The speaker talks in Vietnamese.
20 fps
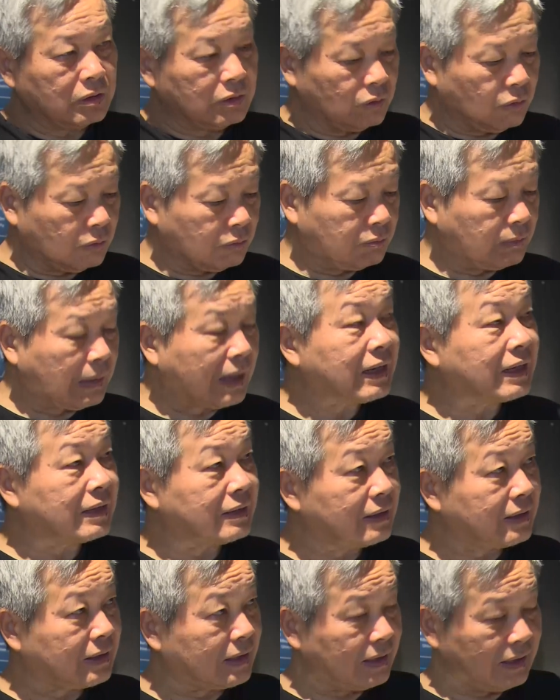tuần,
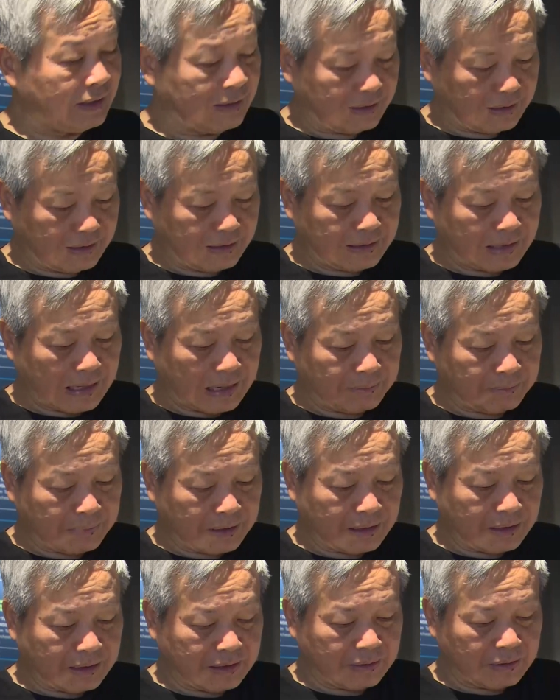nhiều người đã cho
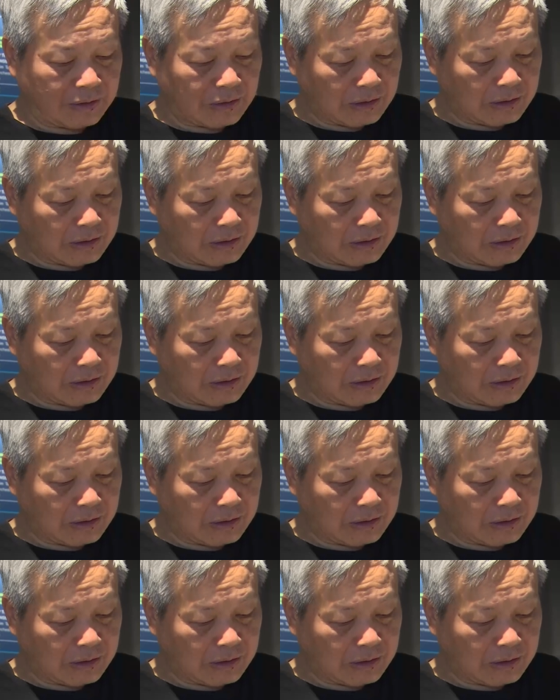phép mình